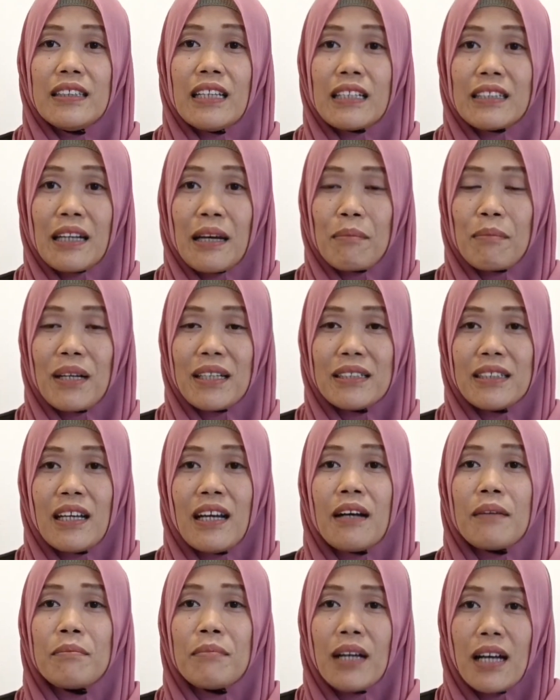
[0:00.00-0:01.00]
yang
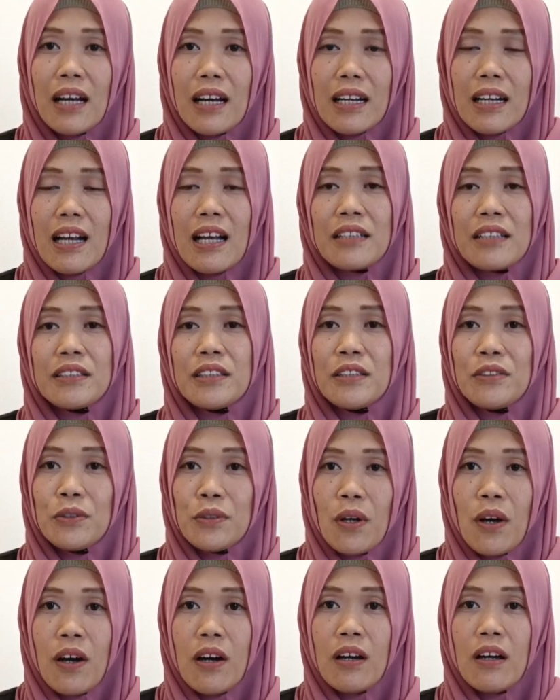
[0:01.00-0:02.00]
namanya Mbak kasih
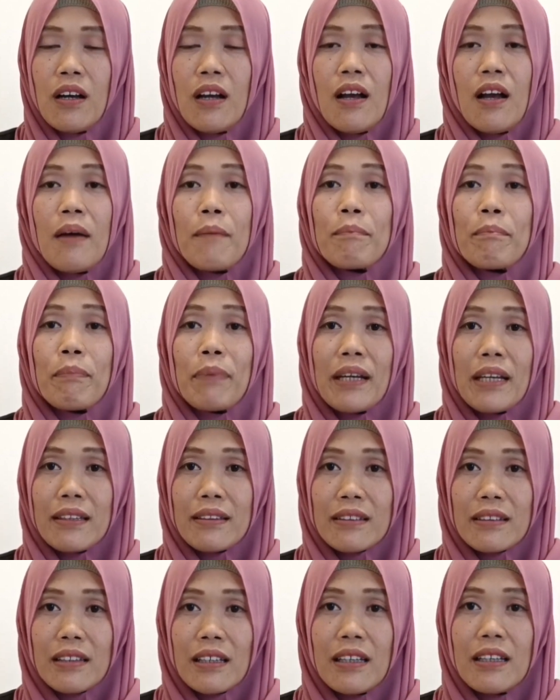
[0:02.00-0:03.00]
dong
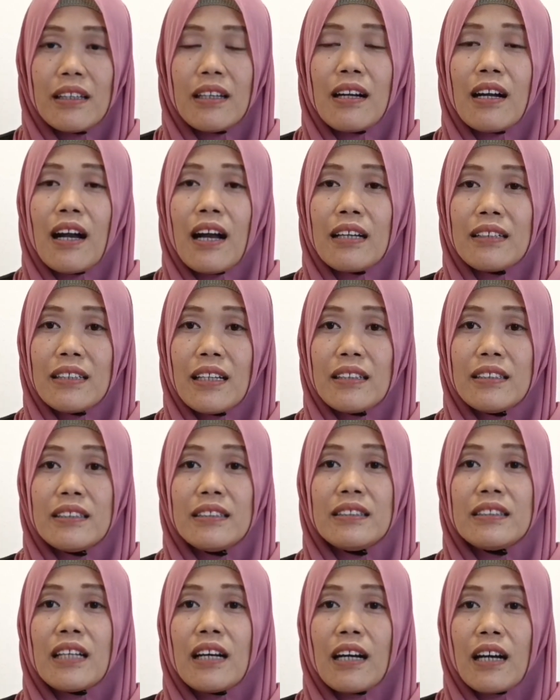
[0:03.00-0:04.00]
PT yang ada
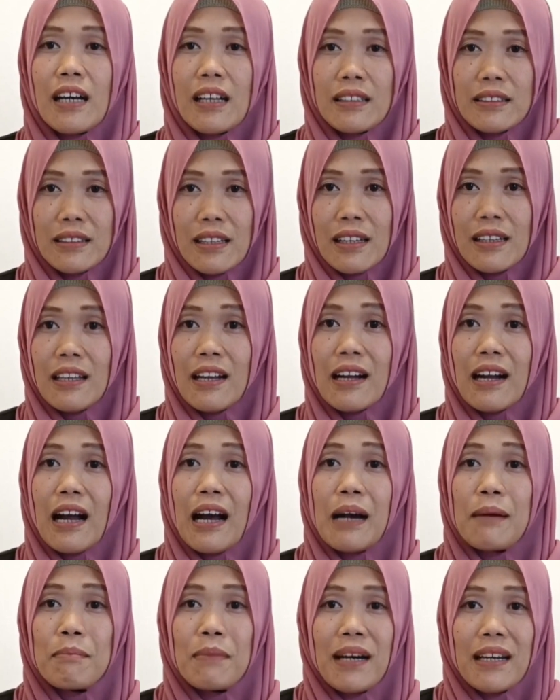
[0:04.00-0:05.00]
di Jakarta yang
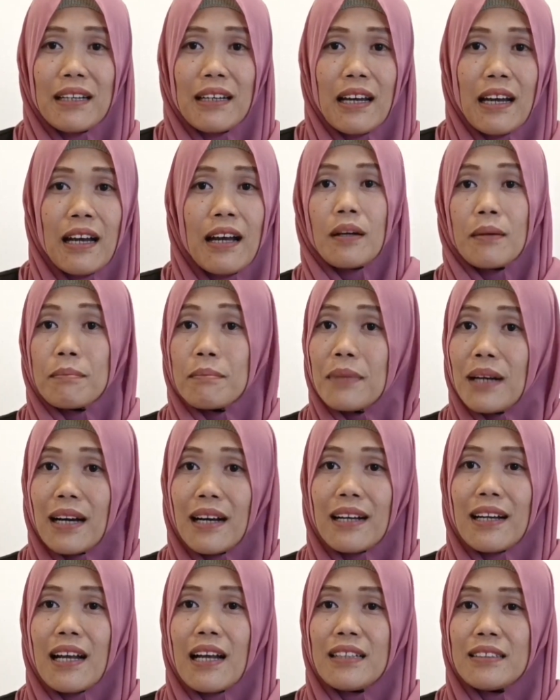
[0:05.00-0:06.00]
amanah.
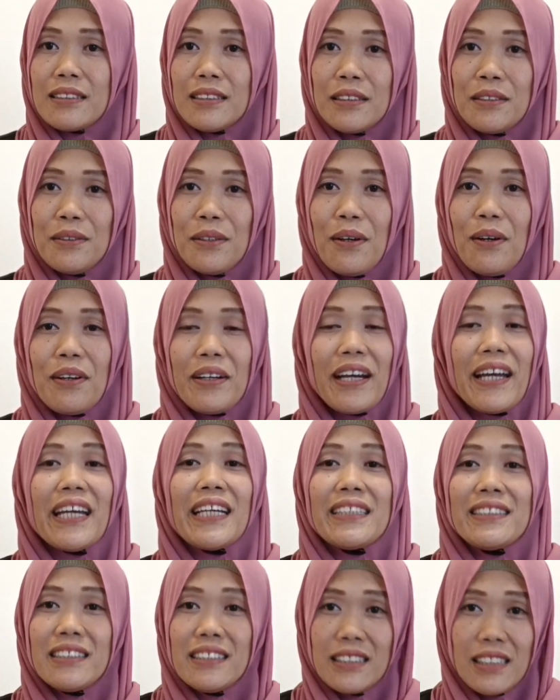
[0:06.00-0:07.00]
Mbak kasih dong
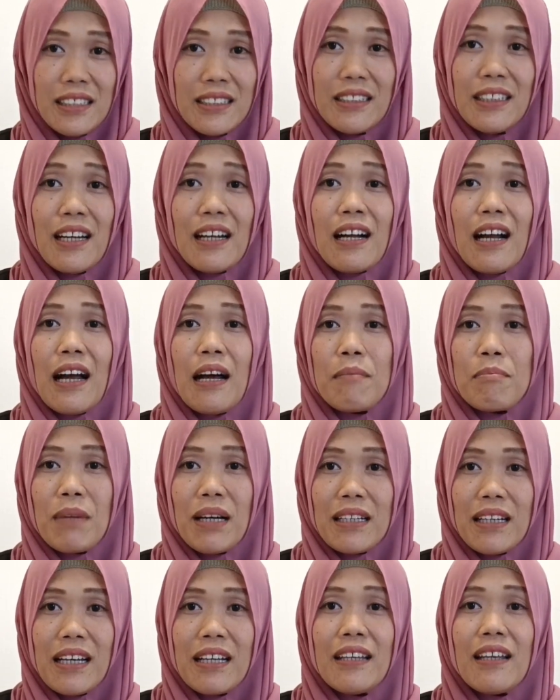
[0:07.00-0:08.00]
agent yang
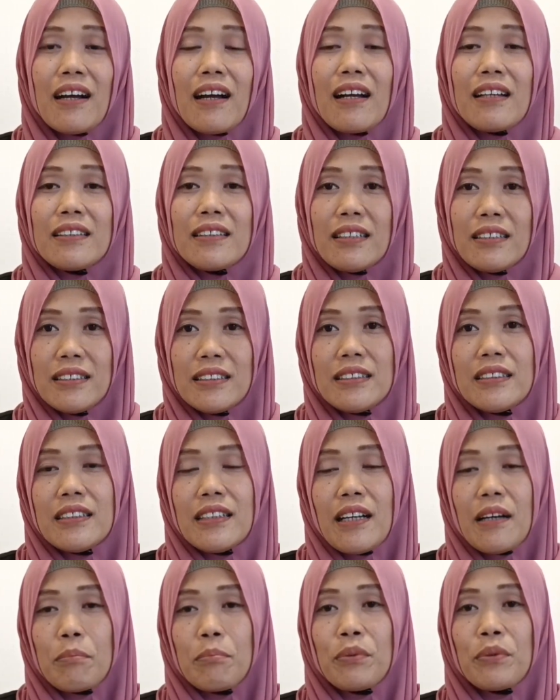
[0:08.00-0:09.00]
amanah yang ada di
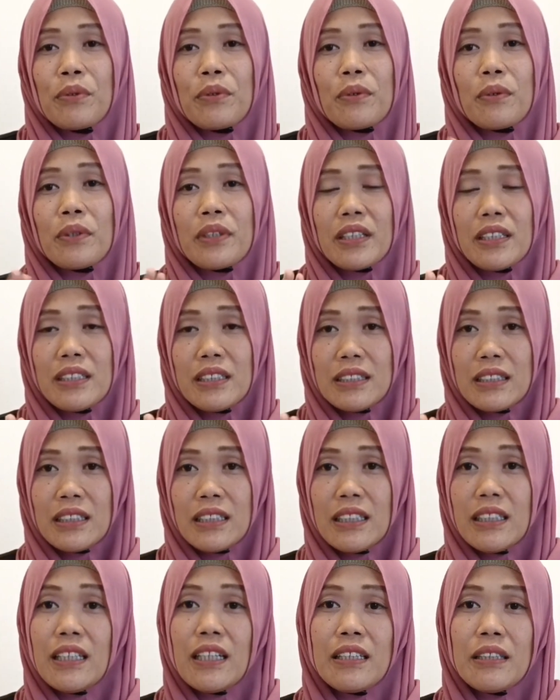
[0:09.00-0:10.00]
Singapura. Oke di
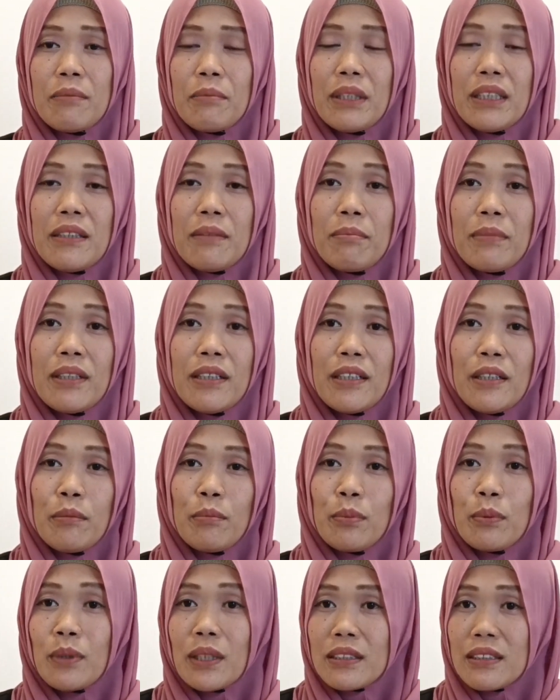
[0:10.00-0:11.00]
sini ya
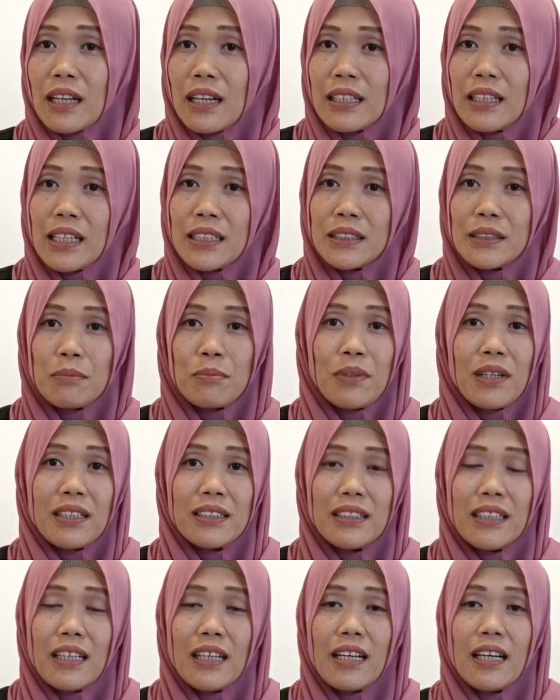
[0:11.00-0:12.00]
teman-teman buat kalian
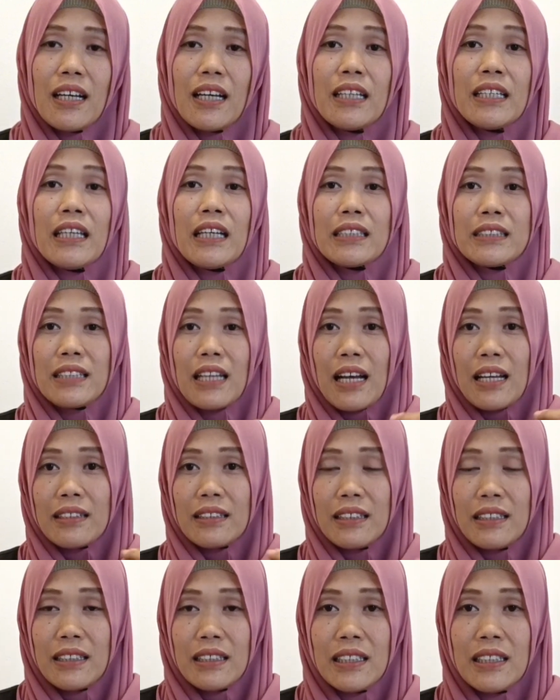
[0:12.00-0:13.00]
semuanya yang
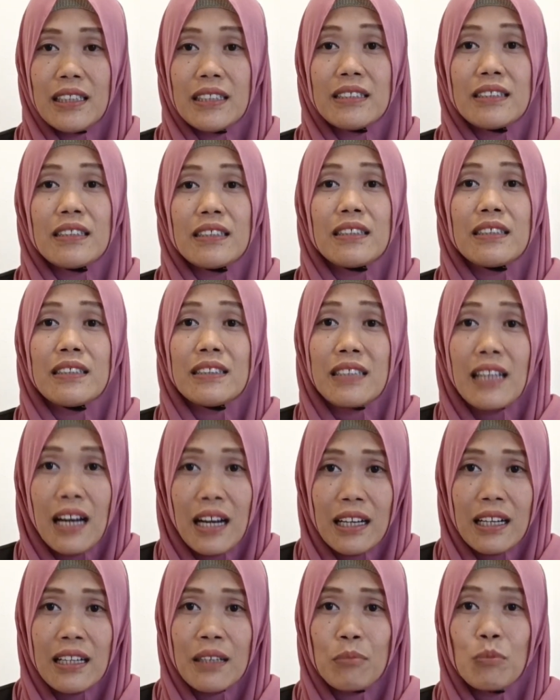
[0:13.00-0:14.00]
saat ini
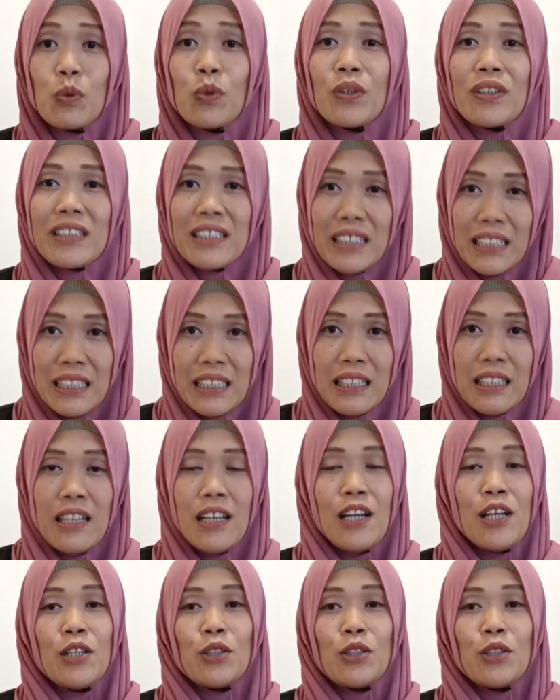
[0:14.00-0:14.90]
sedang mungkin